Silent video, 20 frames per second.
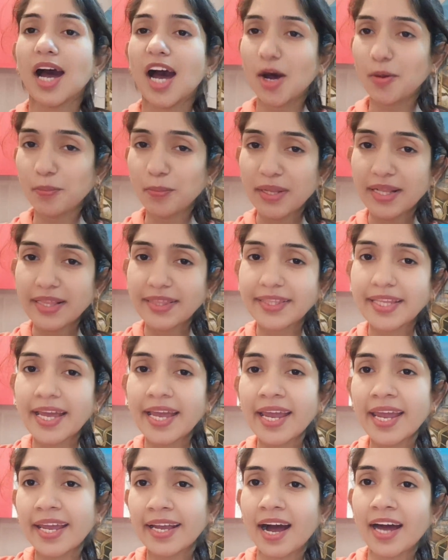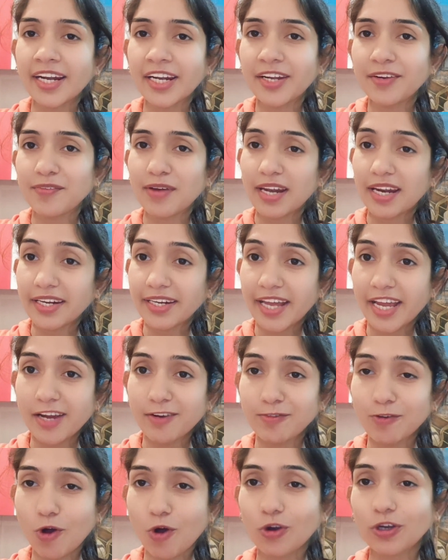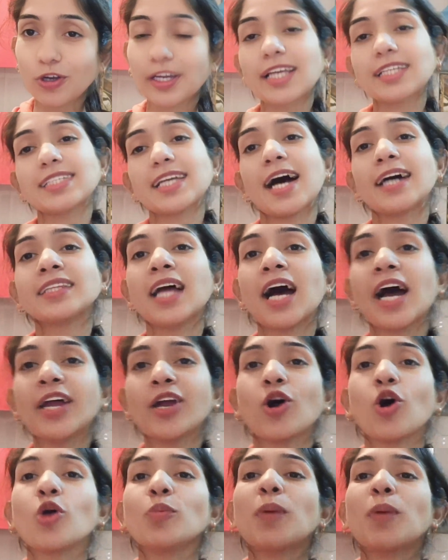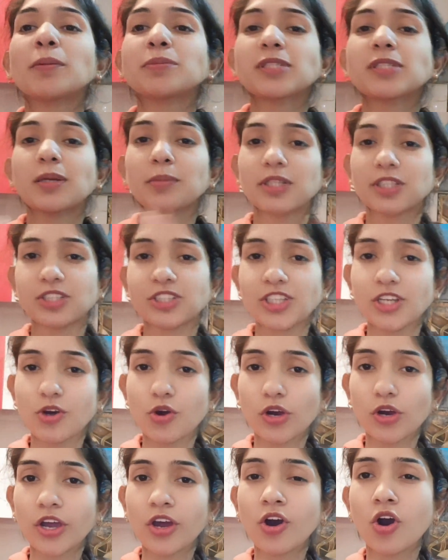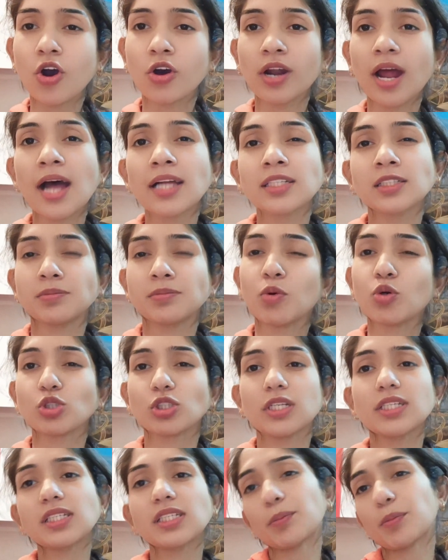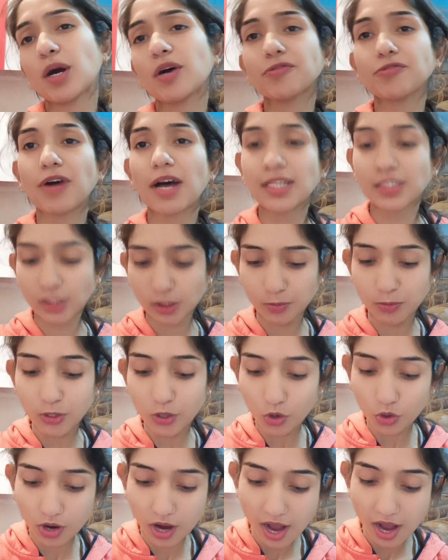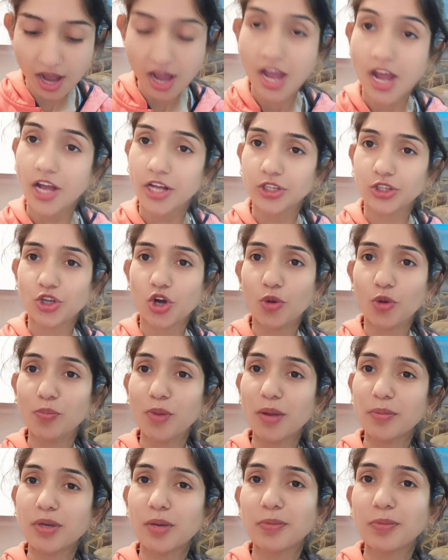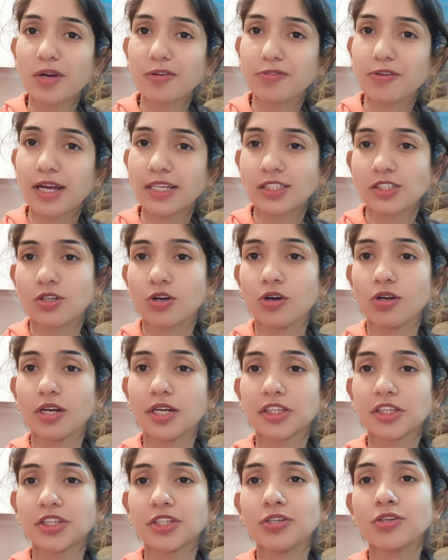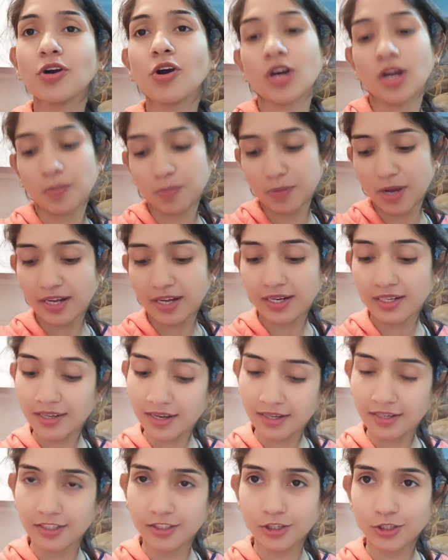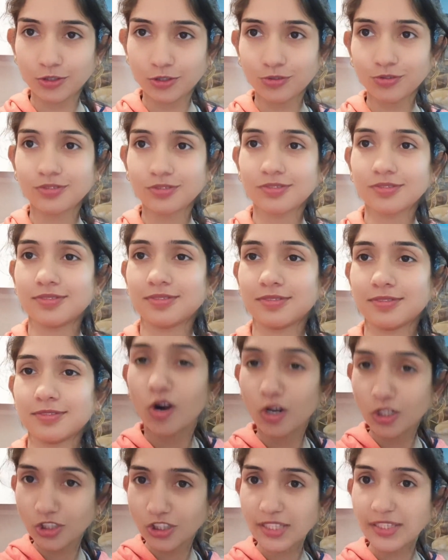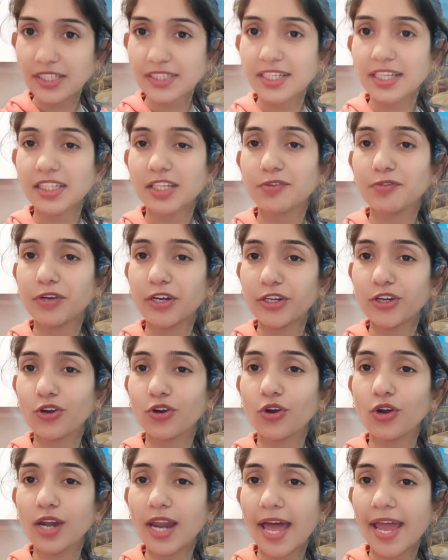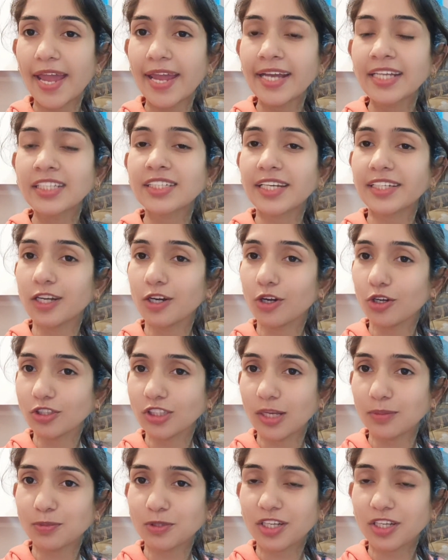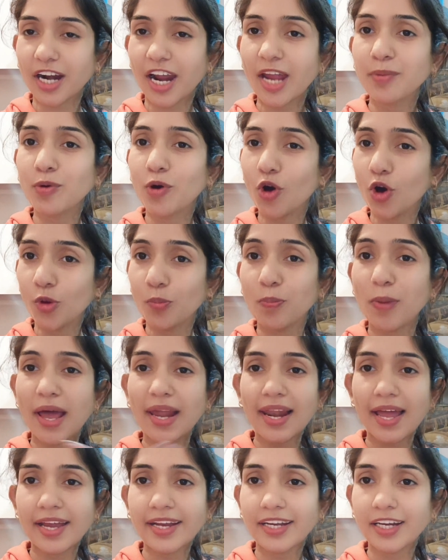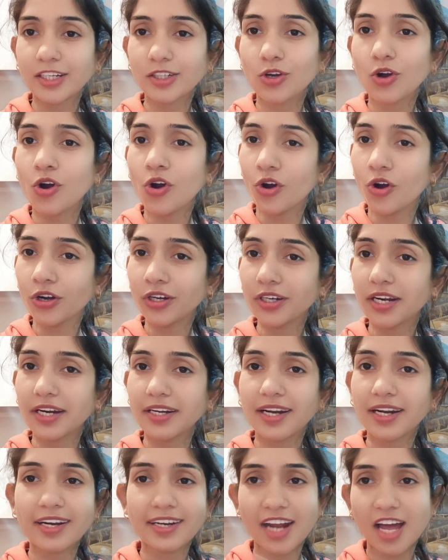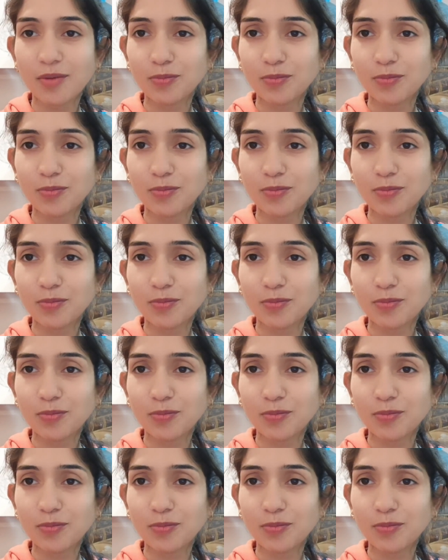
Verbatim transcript: अब मिलते हैं एक आने वाले नए ब्लॉग के साथ आई होप आप सब अच्छे होंगे और आज मोस्टली सबका फास्ट भी होगा तो मैं भी अपना फास्ट खोल लेती हूँ और अब खाना खा लेती हूँ जाते जाते वीडियो को लाइक चैनल को सब्सक्राइब और बेल आइकन को ऑन करना ना